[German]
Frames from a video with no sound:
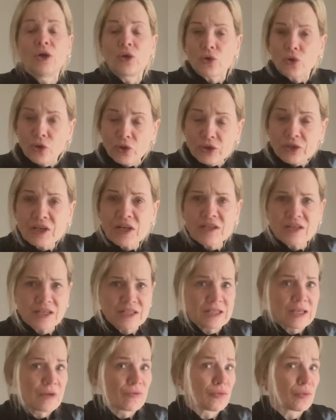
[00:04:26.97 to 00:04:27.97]
könnte
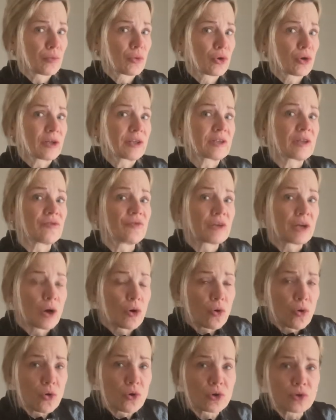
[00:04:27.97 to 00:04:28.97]
das ja womöglich eine
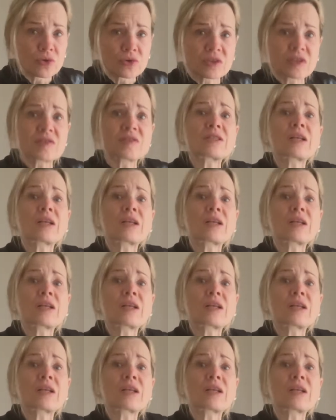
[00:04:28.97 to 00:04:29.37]
Wiederholung des